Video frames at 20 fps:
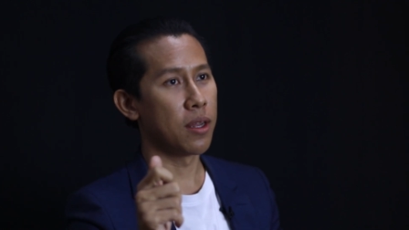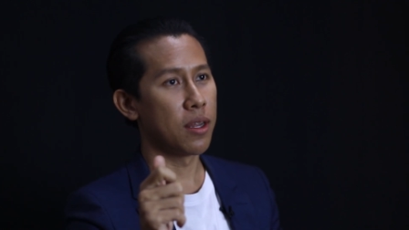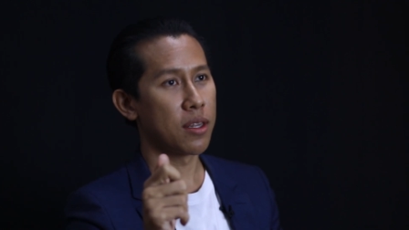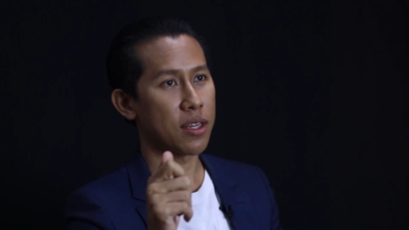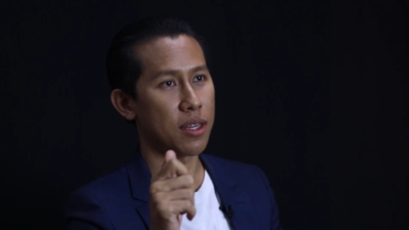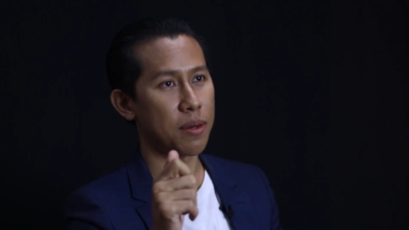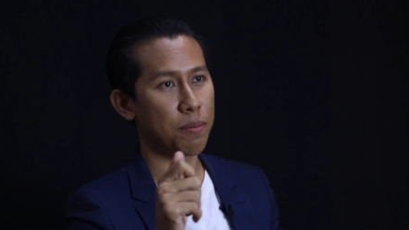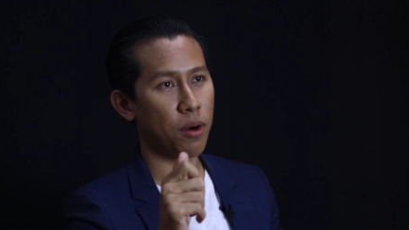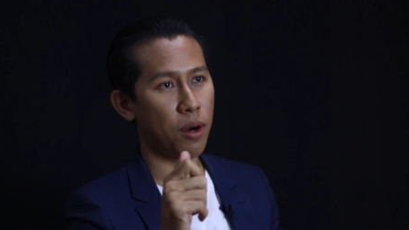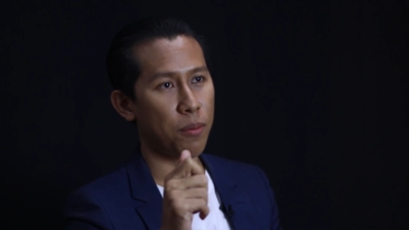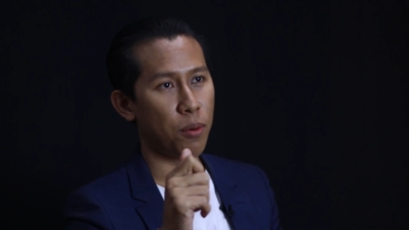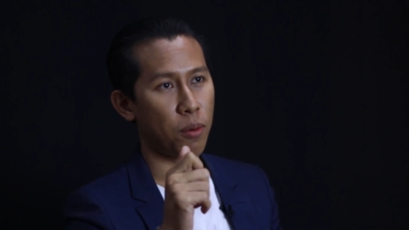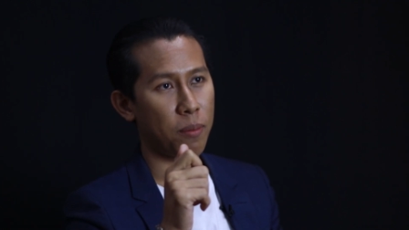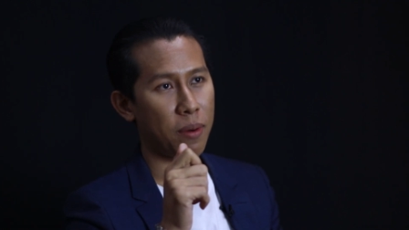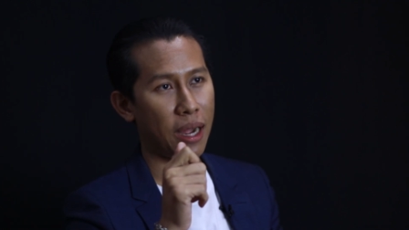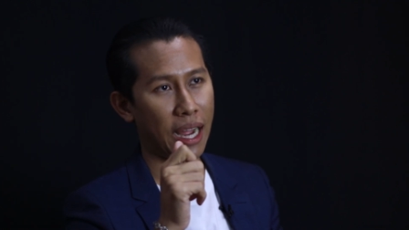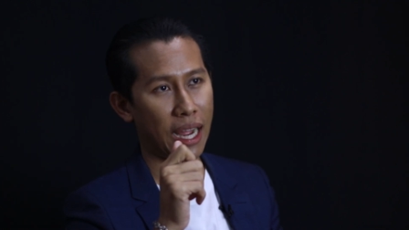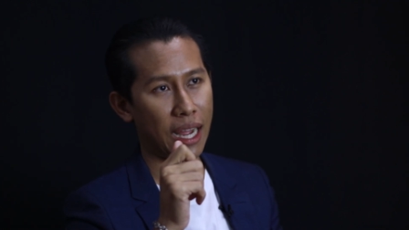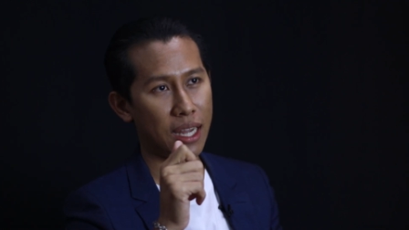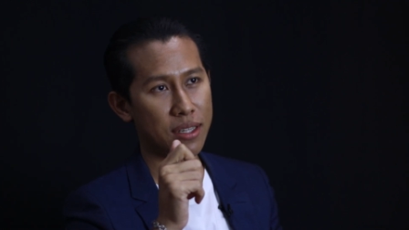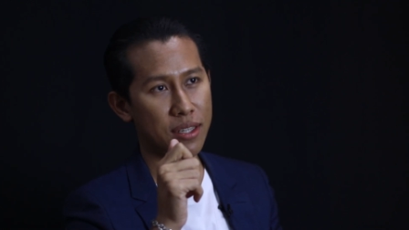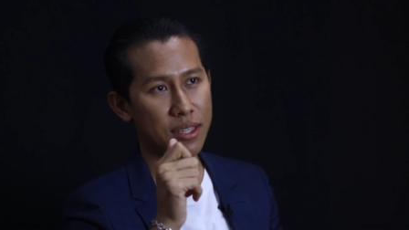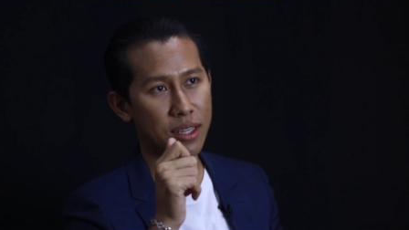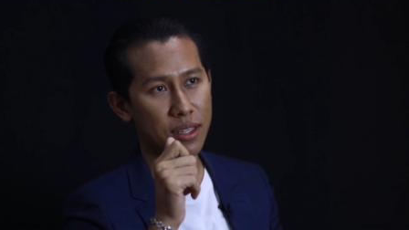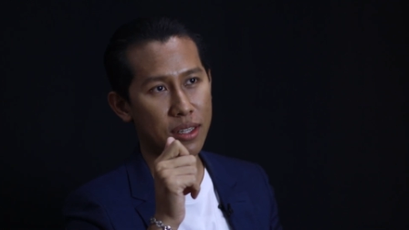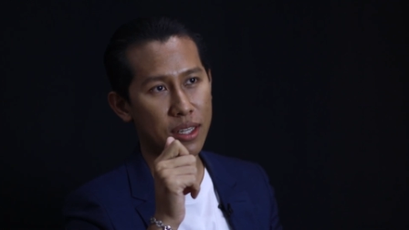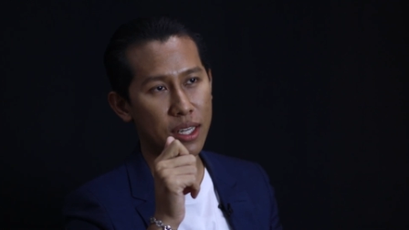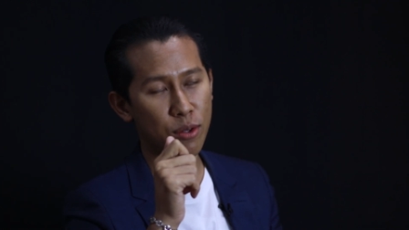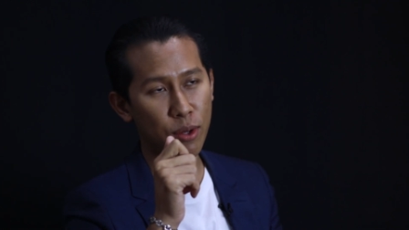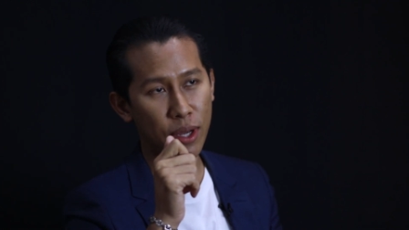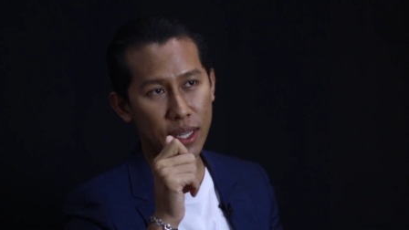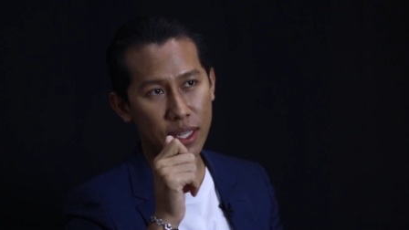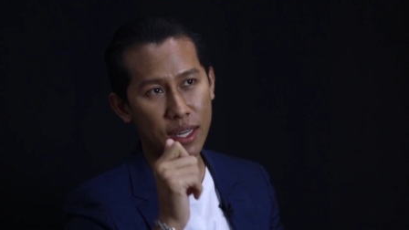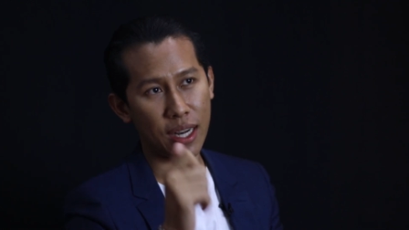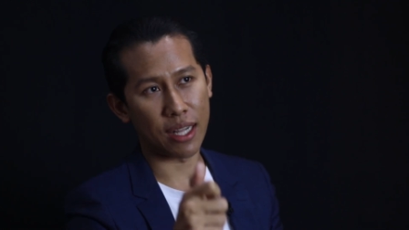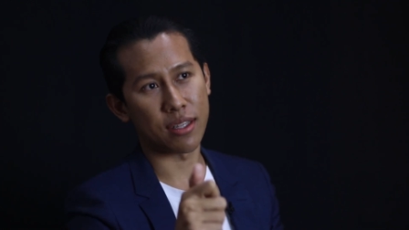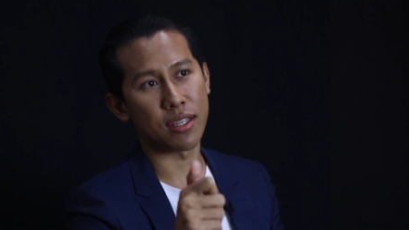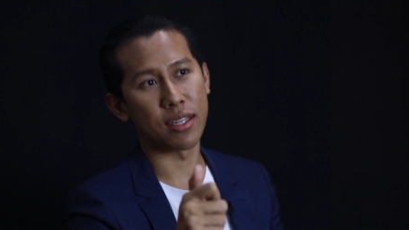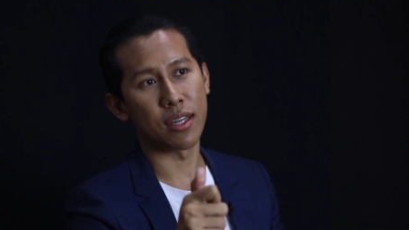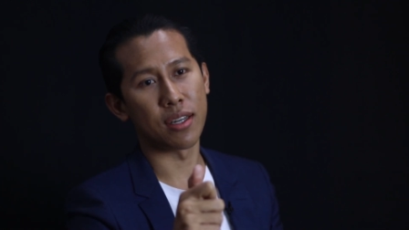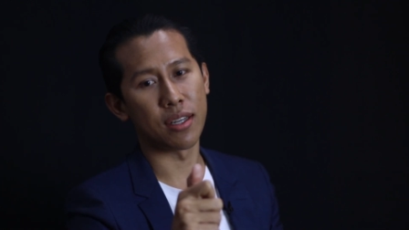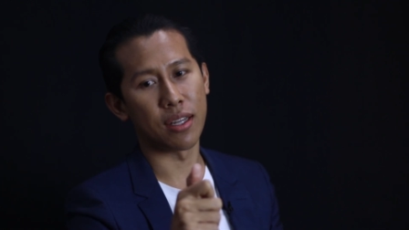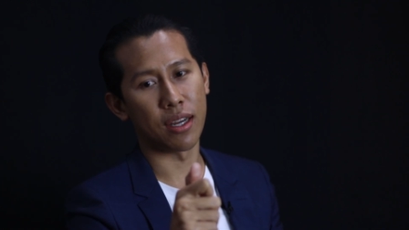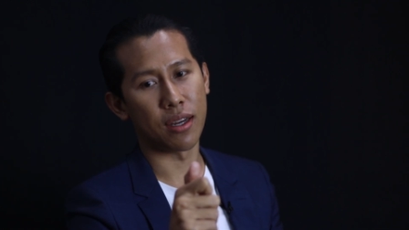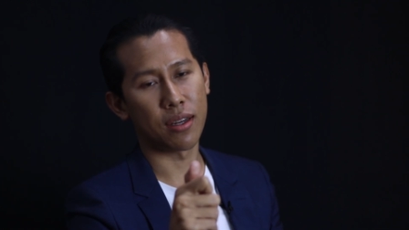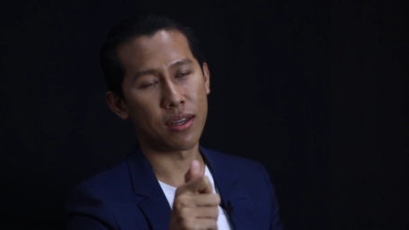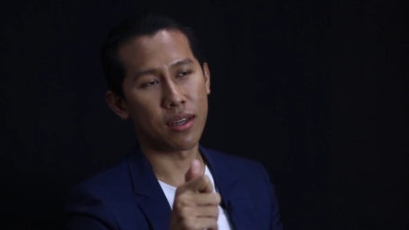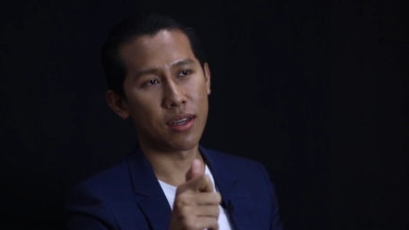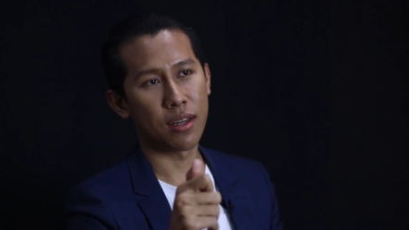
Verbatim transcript: ฉะนั้นพอผมหาสิ่งที่ตัวเองถนัดเจอเนี่ย